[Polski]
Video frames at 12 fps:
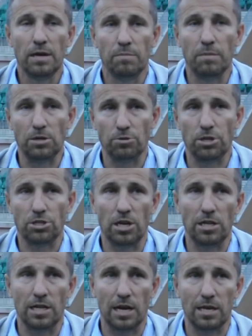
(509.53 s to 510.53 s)
meczu,
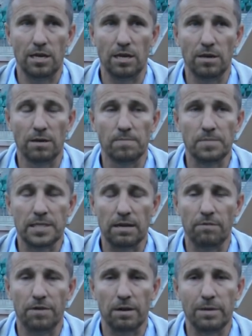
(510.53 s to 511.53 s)
jeżeli taki stały
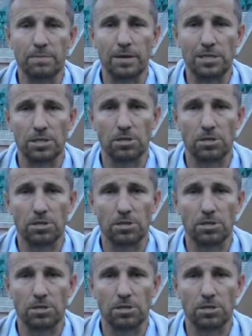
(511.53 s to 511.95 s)
fragment będzie,